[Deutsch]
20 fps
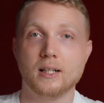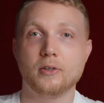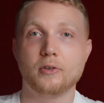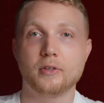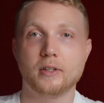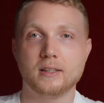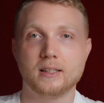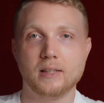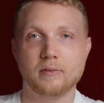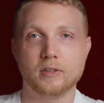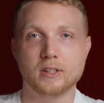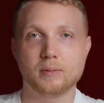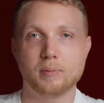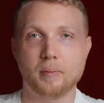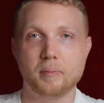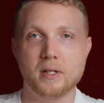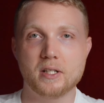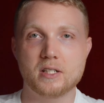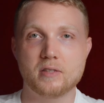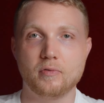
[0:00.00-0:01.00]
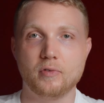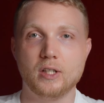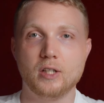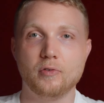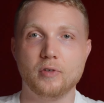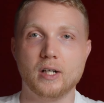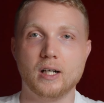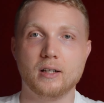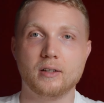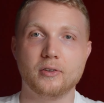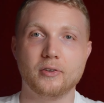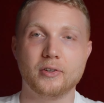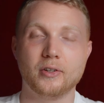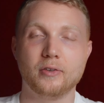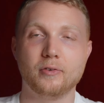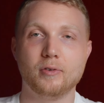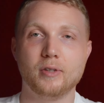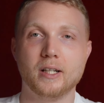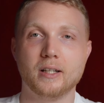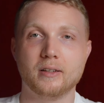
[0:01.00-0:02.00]
Und dann sehen wir uns beim nächsten Video wieder.
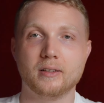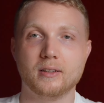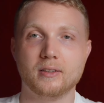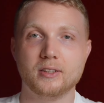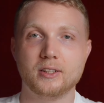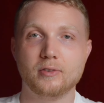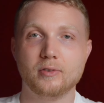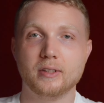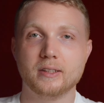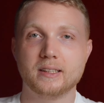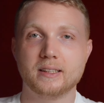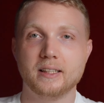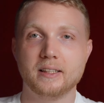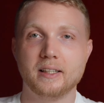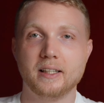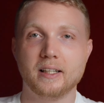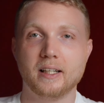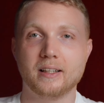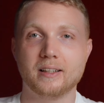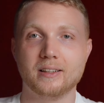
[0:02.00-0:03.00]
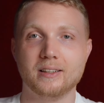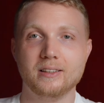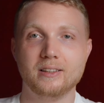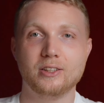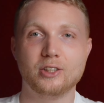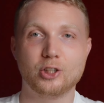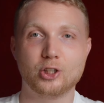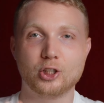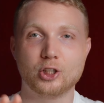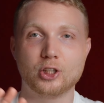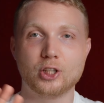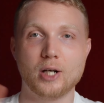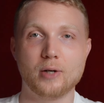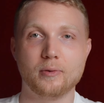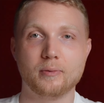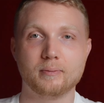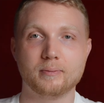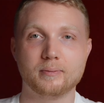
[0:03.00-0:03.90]
Euer Julian aus Julians Technik-Ecke. Ciao.